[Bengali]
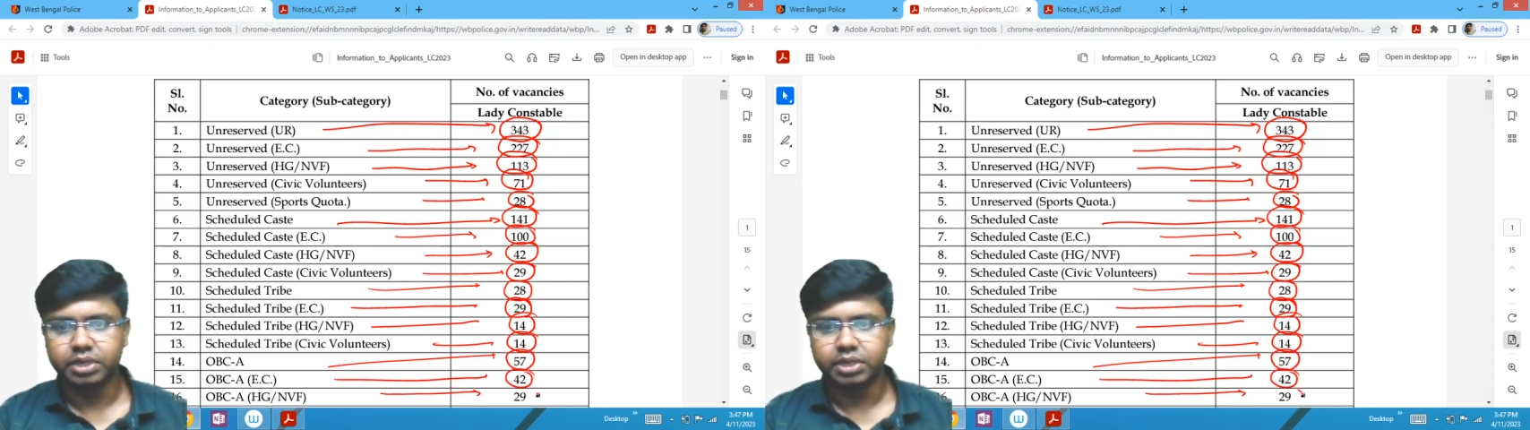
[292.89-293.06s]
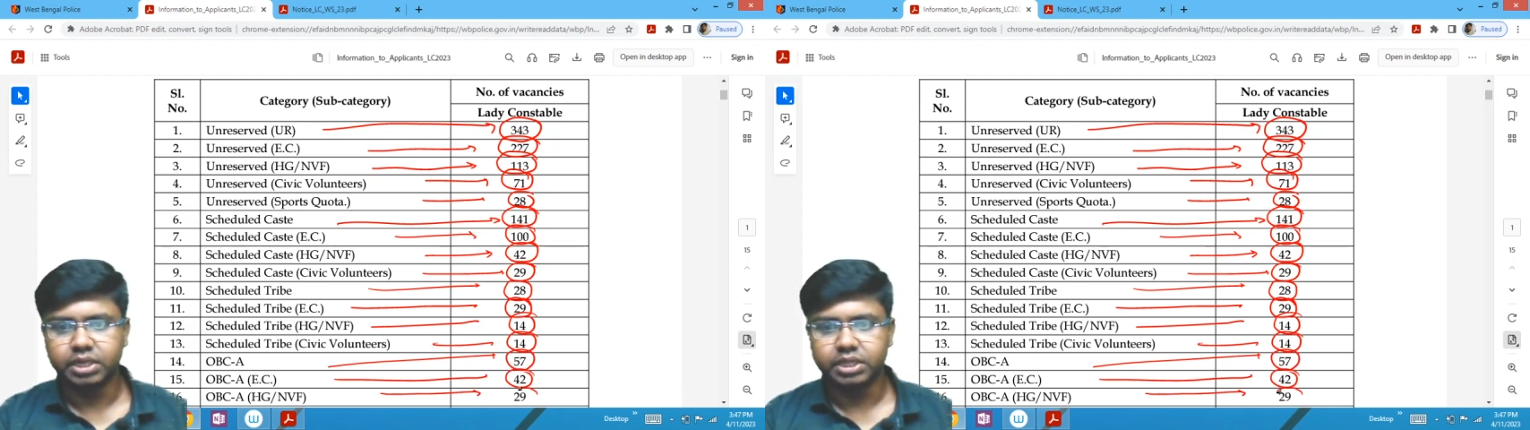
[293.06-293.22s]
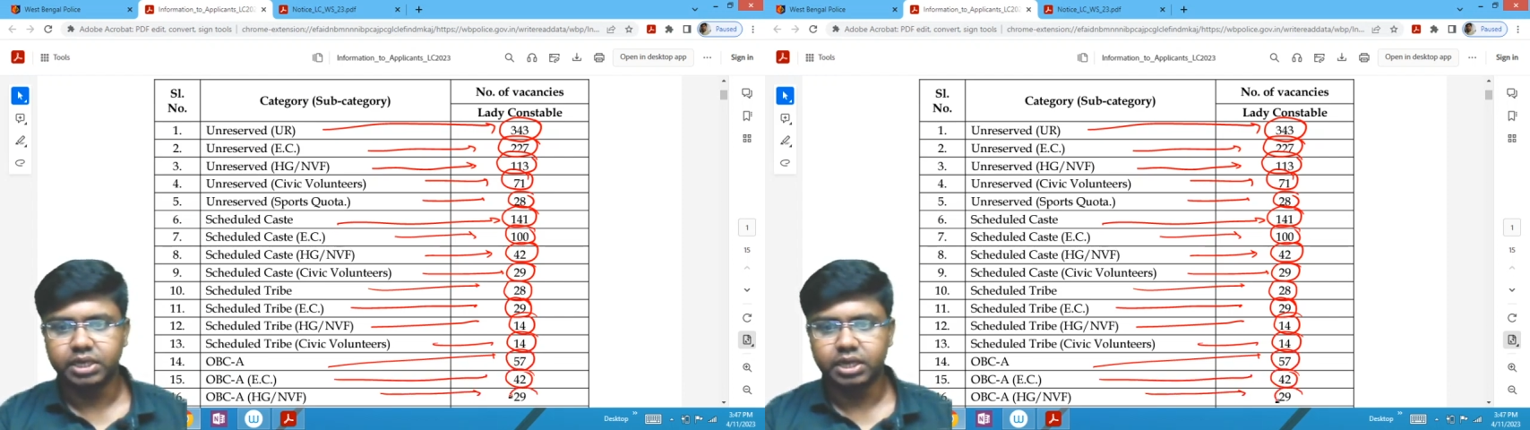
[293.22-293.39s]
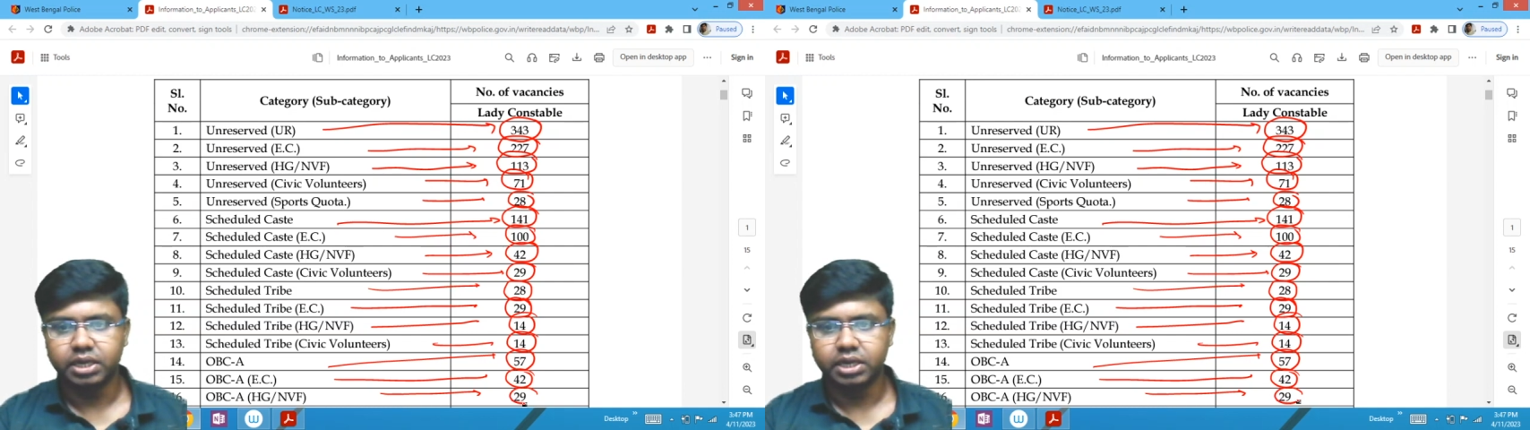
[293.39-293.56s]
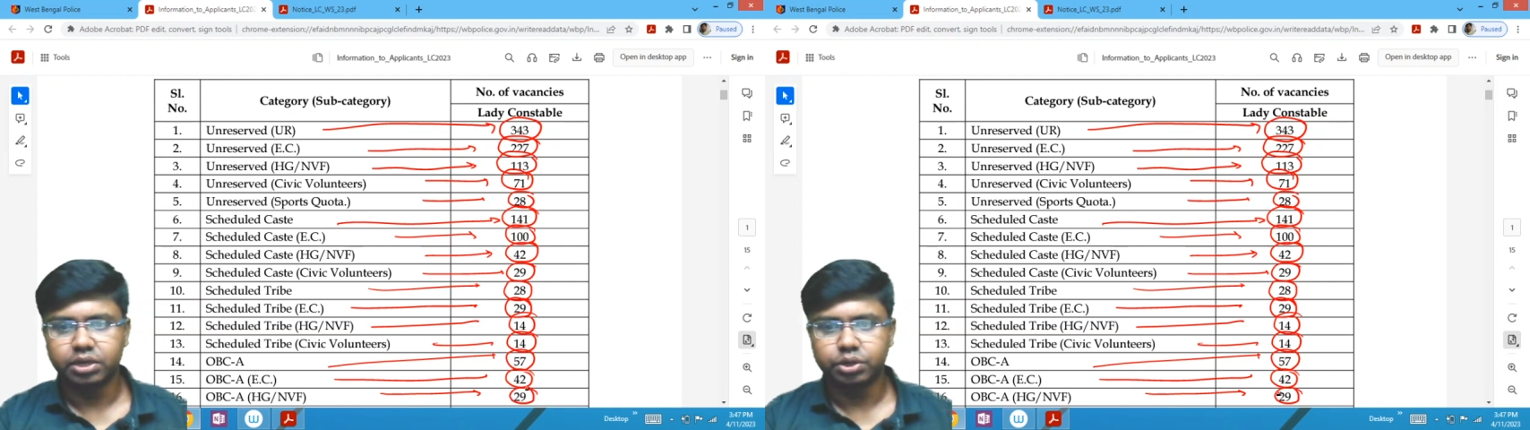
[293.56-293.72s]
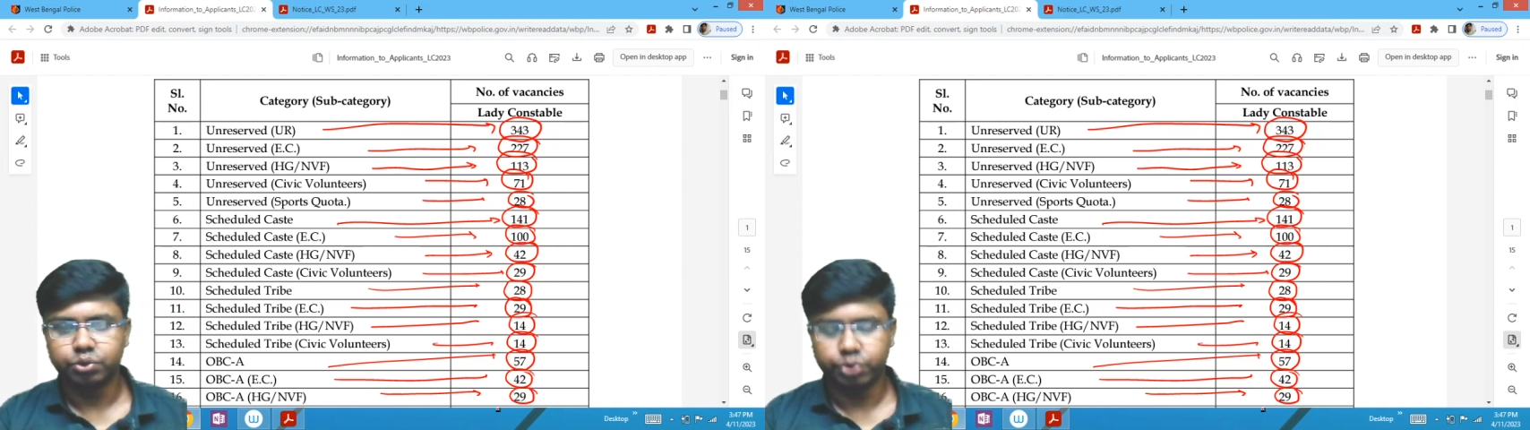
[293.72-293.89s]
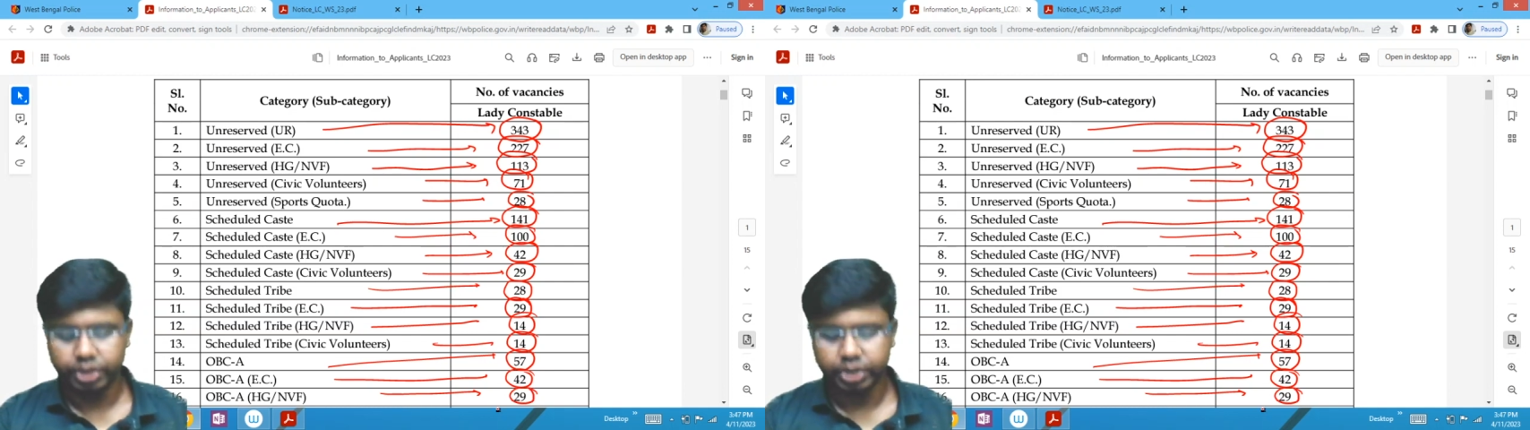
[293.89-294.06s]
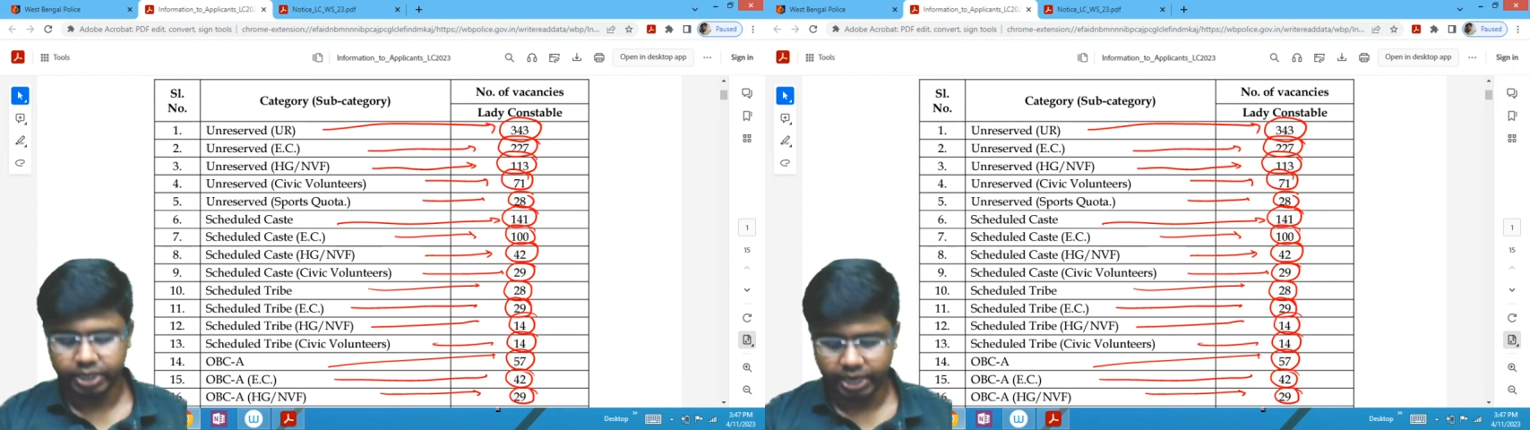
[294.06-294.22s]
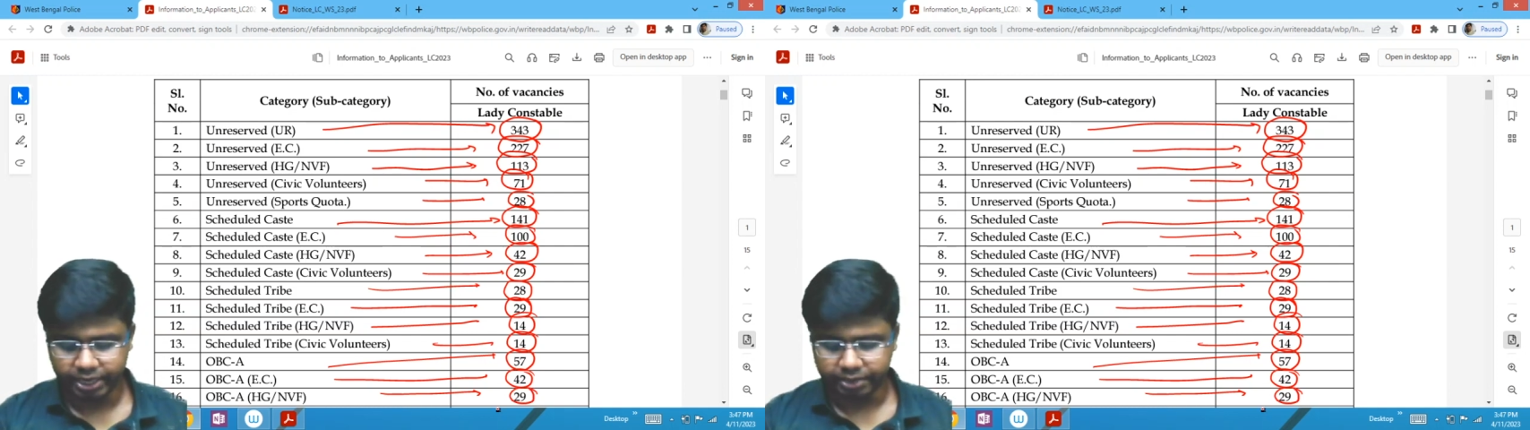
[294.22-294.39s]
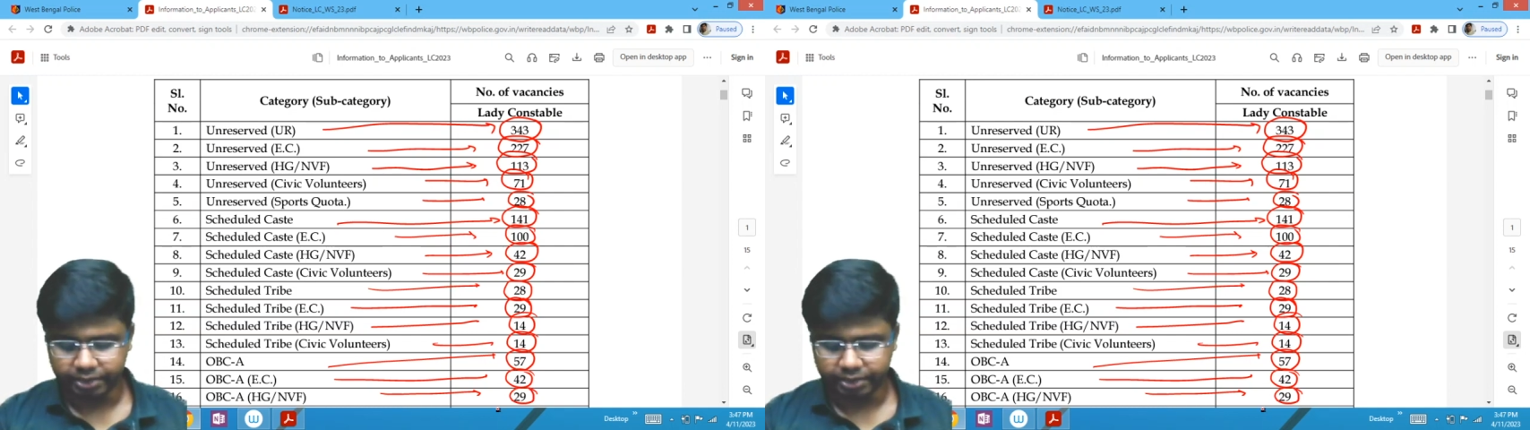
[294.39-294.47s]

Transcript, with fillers: এর ক্ষেত্রে টোয়েন্টি নাইন